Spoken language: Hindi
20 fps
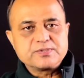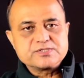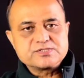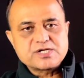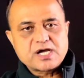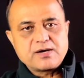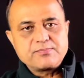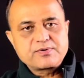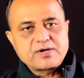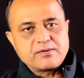
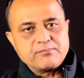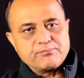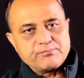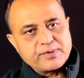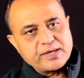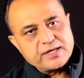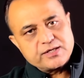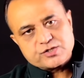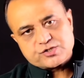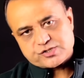पंजाब का
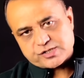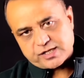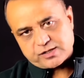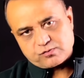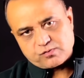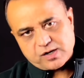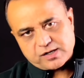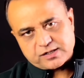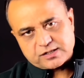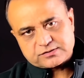मेन
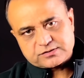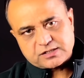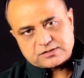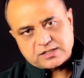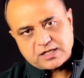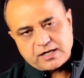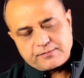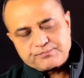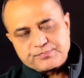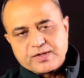शहर हुआ करता
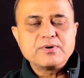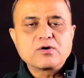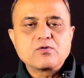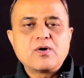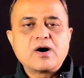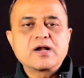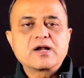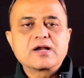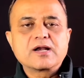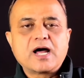था
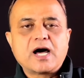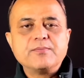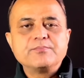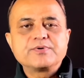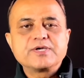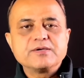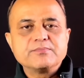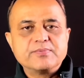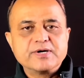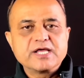भगवान
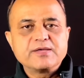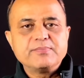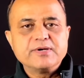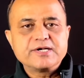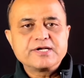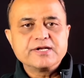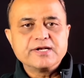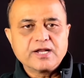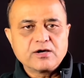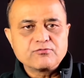राम के बड़े
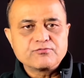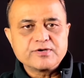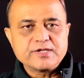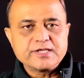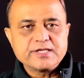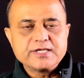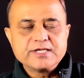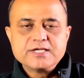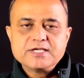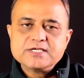बेटे लव
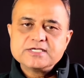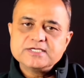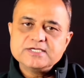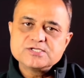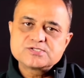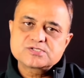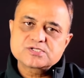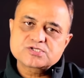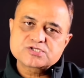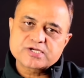ने
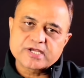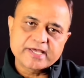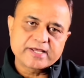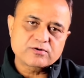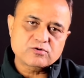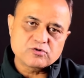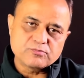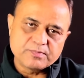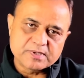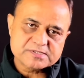इस
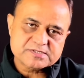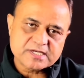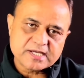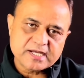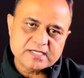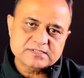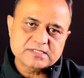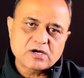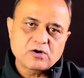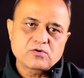शहर को
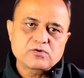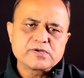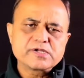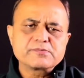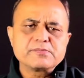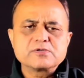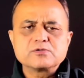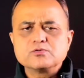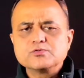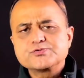बसाया था और
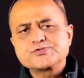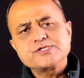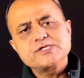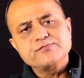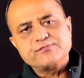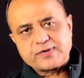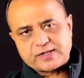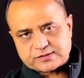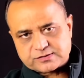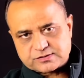लगभग
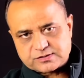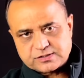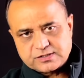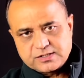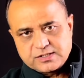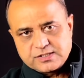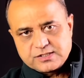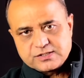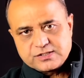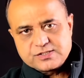उसी वक्त
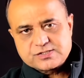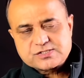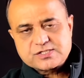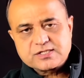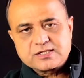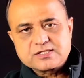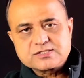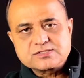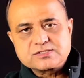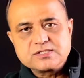
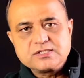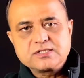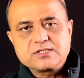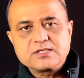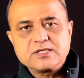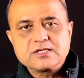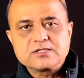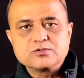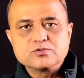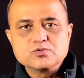इसके
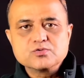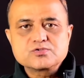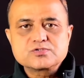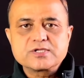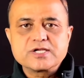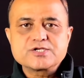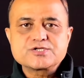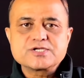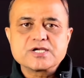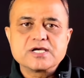नज़दीक एक
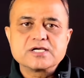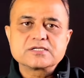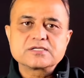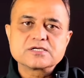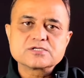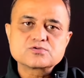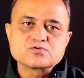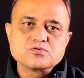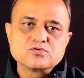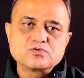दूसरे शहर
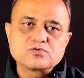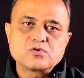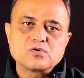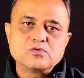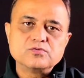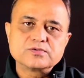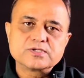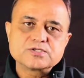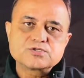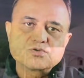कसूर
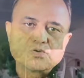को उनके